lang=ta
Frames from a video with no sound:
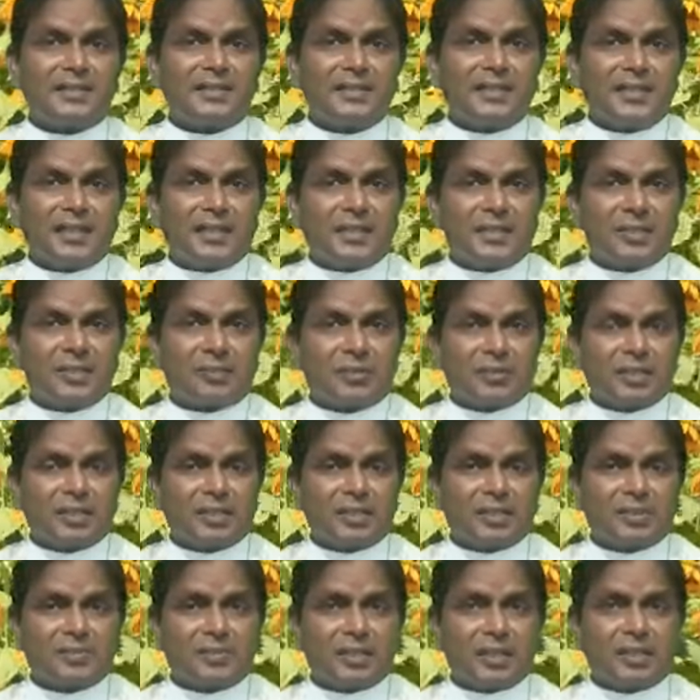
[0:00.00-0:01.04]
நினைத்துக்
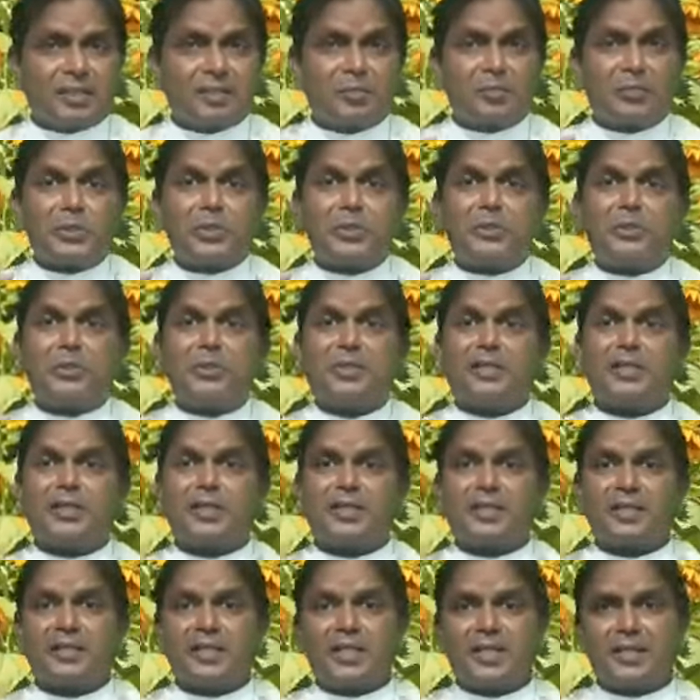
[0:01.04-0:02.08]
கொண்டிருந்த மகன் உயிரோடு
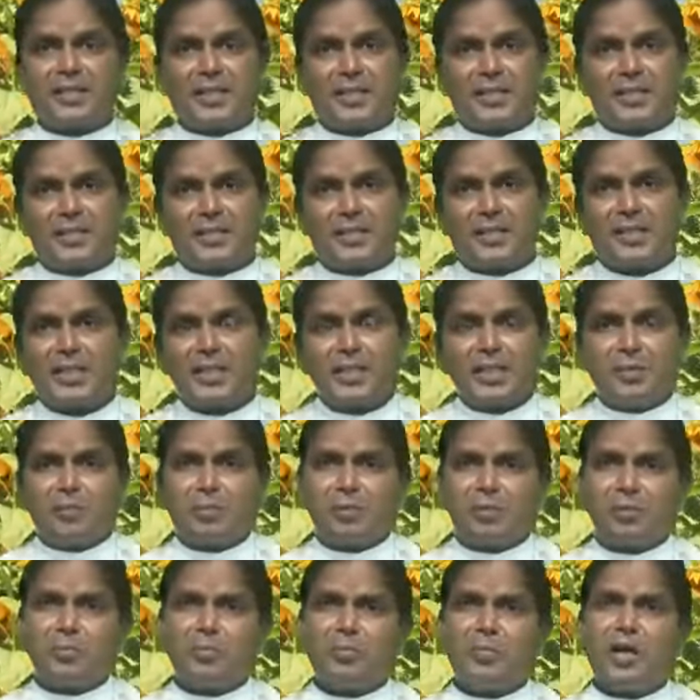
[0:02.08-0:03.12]
இருக்கின்றான் என்ற
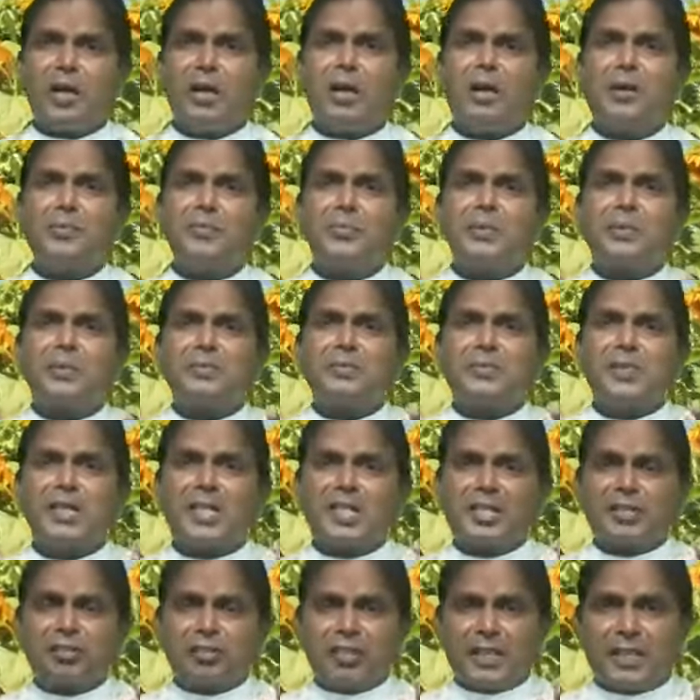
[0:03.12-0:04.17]
ஒரு மாபெரும்
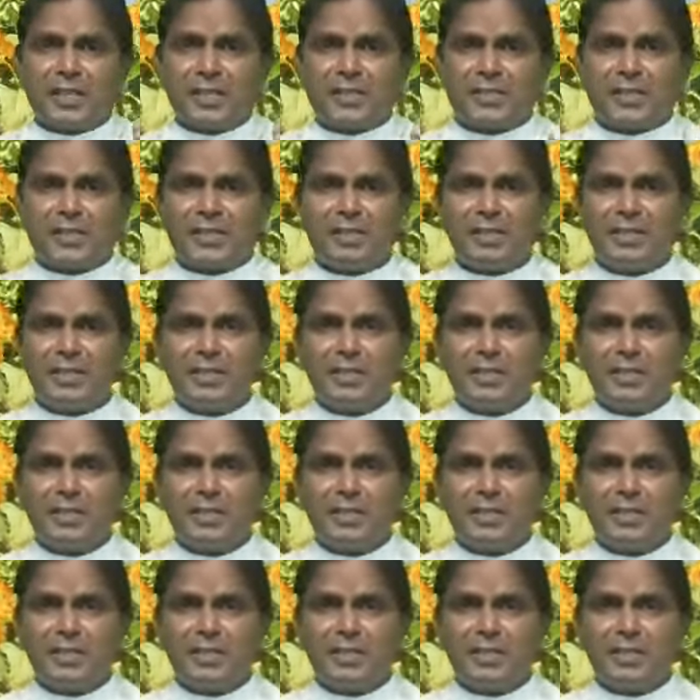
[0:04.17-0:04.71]
நற்செய்தி